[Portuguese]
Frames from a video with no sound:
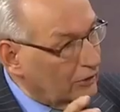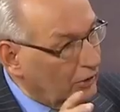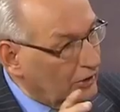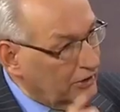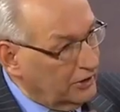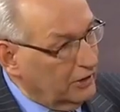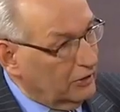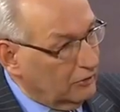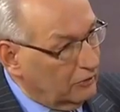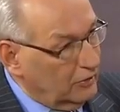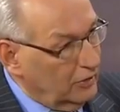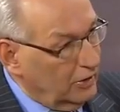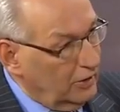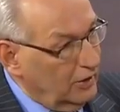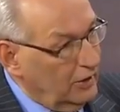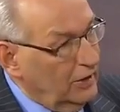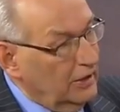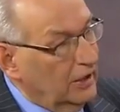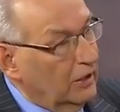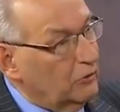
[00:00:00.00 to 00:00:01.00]
Estado ateu.
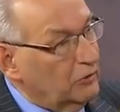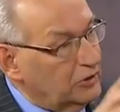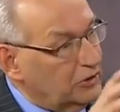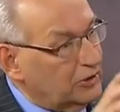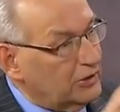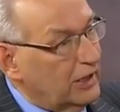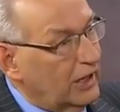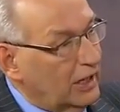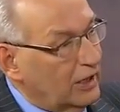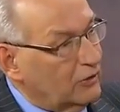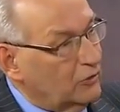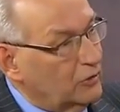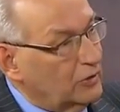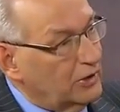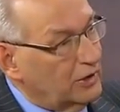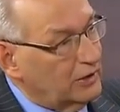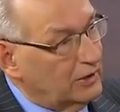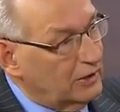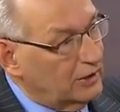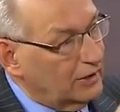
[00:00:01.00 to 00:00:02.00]
É um
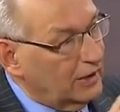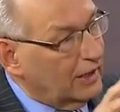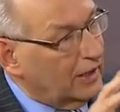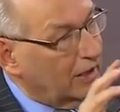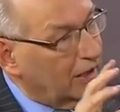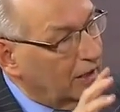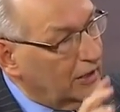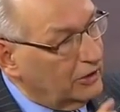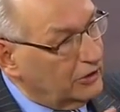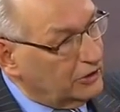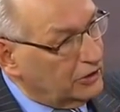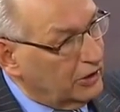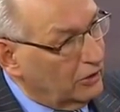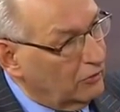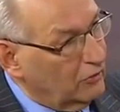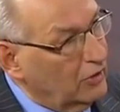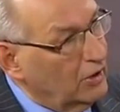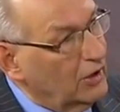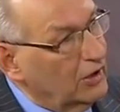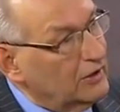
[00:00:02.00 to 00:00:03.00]
Estado em que a
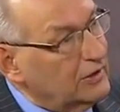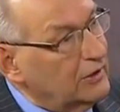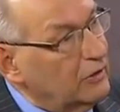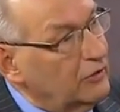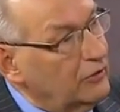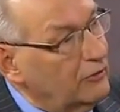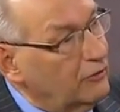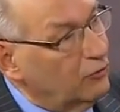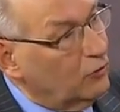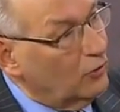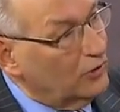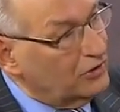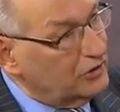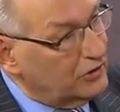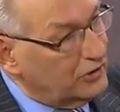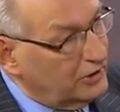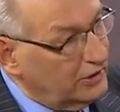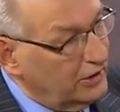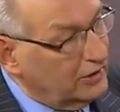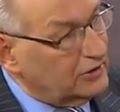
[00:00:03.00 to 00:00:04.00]
religião não
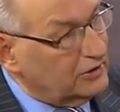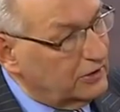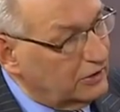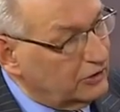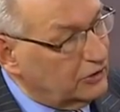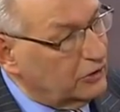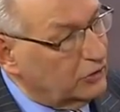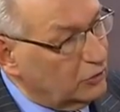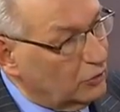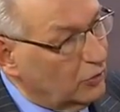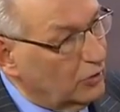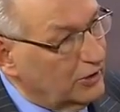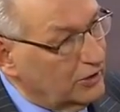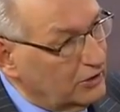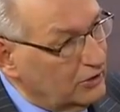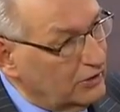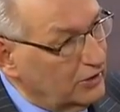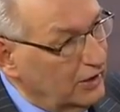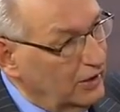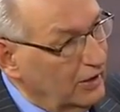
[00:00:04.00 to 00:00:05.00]
influencia as
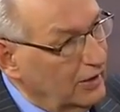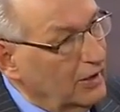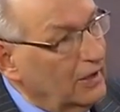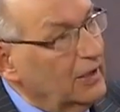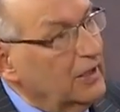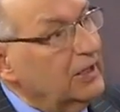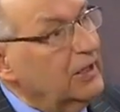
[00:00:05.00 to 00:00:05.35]
decisões,